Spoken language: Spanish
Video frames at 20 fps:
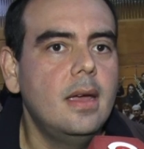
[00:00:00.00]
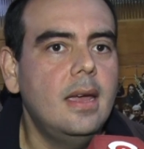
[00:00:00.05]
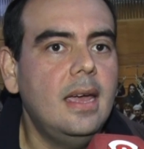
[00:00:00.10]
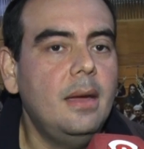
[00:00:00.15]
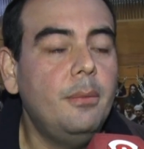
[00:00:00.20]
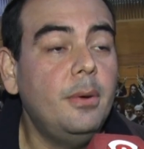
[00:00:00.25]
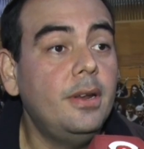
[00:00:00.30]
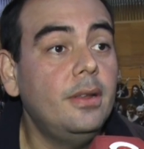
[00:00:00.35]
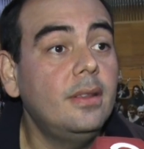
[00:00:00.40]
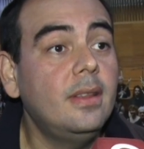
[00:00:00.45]

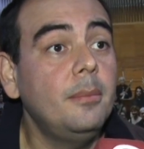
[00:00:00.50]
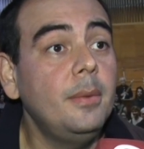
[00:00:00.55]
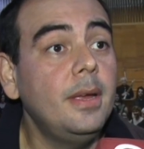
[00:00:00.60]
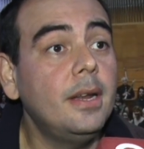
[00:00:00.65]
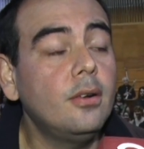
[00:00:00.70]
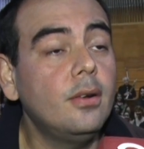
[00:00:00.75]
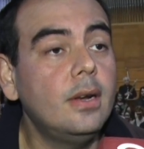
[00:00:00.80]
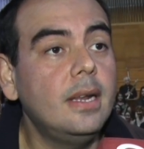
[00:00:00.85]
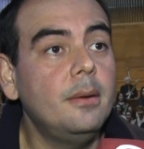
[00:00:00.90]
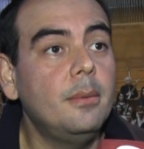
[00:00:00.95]
Eh, bueno, este
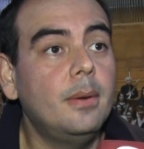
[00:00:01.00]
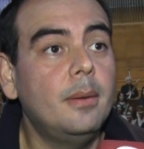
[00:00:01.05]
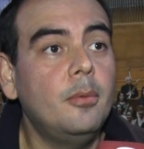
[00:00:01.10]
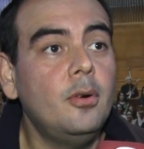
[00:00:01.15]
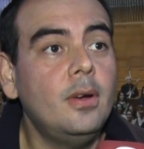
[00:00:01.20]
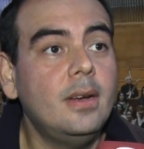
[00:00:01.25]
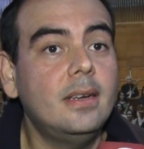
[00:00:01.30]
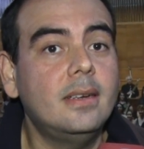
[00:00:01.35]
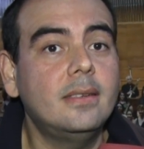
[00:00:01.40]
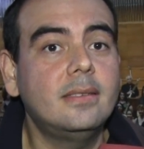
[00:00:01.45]
miércoles
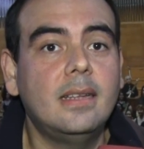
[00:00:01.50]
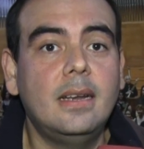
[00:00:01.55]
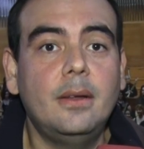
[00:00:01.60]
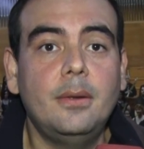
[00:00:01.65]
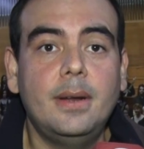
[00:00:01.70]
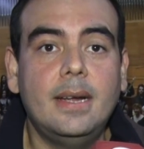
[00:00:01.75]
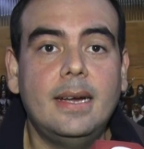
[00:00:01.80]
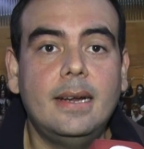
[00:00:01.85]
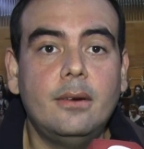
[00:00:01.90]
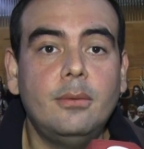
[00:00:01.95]
vamos a
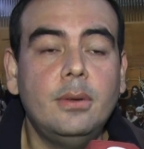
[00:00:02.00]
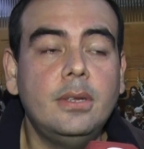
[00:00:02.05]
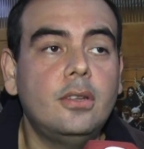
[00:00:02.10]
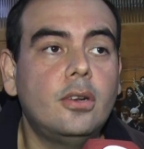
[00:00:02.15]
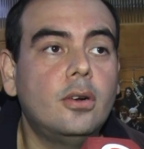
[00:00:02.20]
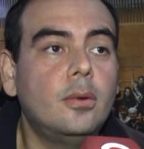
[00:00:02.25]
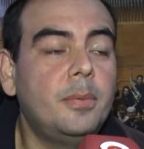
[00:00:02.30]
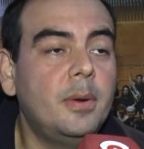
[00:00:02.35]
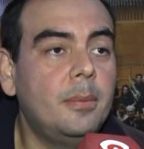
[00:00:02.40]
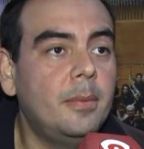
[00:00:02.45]
celebrar
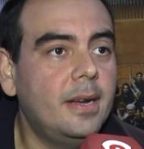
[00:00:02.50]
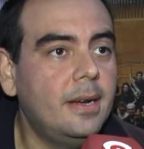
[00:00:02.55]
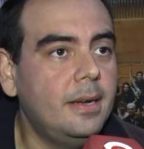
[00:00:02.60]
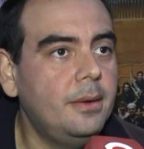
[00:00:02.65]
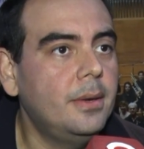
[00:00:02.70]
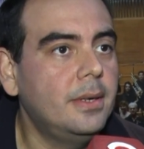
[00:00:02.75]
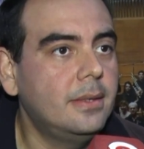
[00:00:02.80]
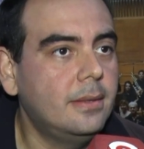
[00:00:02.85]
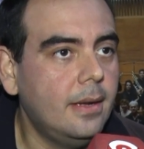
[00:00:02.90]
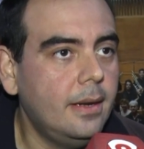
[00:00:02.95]
nuestro
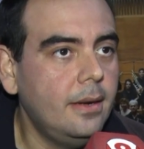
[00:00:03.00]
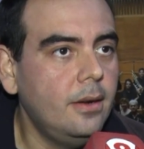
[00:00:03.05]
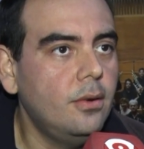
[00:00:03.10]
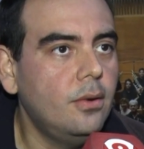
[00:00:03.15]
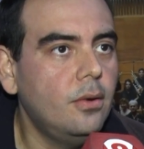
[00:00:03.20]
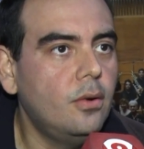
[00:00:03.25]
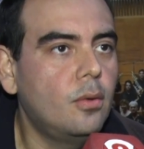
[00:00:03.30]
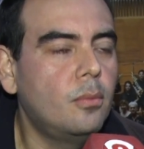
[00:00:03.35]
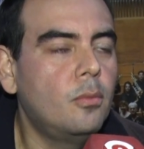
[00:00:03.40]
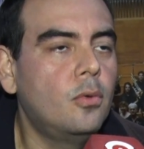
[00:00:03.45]
primer
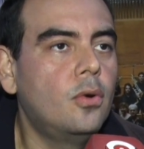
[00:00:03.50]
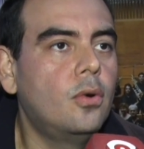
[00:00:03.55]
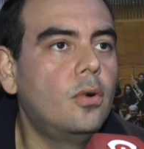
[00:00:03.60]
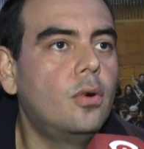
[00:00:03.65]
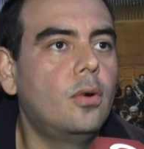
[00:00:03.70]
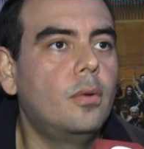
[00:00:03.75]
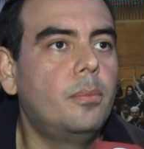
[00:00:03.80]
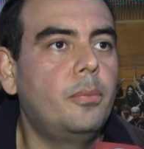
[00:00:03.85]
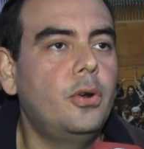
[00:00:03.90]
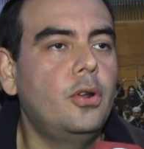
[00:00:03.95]
aniversario
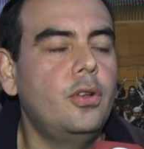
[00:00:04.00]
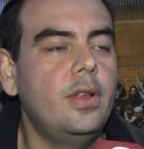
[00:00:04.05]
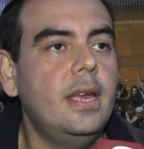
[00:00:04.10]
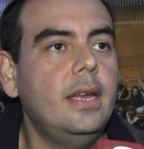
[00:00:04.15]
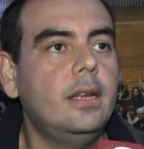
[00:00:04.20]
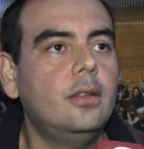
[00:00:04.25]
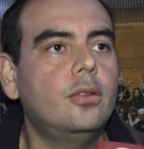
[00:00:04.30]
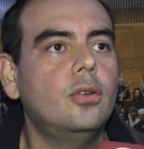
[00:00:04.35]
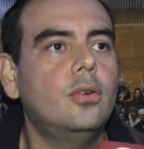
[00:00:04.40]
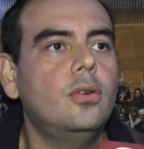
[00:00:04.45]
como
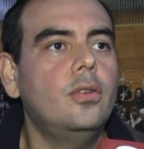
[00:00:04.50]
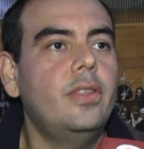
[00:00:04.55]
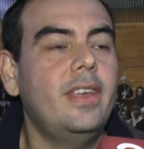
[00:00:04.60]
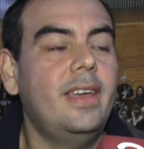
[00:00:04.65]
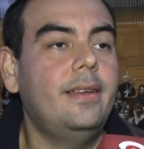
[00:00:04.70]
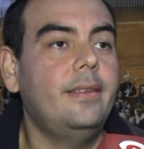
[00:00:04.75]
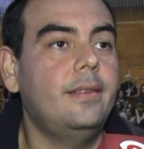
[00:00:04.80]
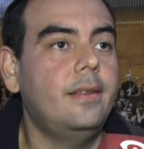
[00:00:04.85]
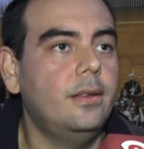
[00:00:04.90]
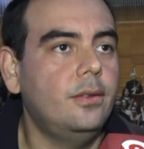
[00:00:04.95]

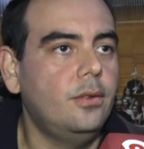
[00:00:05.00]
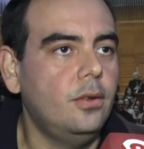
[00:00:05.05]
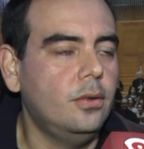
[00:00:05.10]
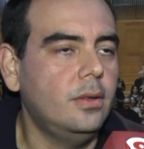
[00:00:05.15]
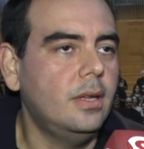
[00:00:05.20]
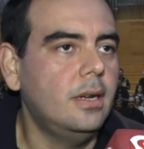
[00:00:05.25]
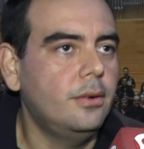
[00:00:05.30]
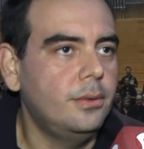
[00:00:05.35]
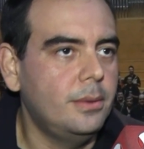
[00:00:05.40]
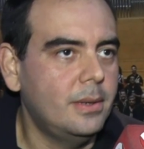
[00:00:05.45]
proyecto de
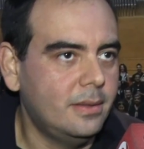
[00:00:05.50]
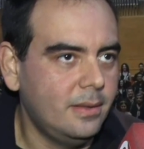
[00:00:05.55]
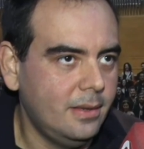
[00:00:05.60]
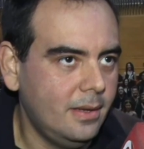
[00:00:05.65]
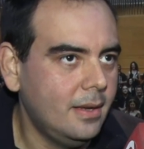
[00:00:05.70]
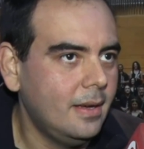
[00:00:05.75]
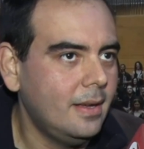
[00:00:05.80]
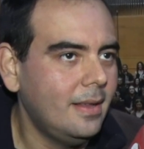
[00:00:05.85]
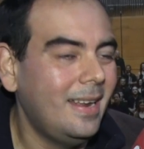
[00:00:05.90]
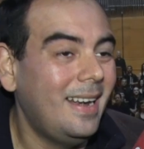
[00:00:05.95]
extensión de la
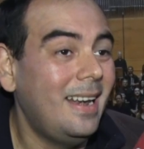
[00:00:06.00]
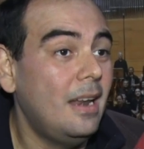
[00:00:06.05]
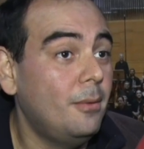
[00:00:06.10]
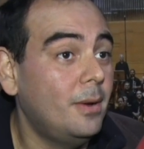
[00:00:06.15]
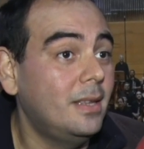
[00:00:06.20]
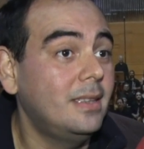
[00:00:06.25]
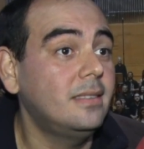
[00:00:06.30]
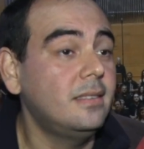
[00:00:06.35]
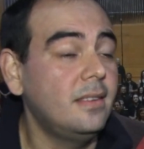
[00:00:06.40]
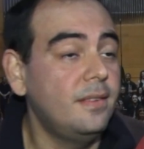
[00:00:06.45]
universidad. Es la banda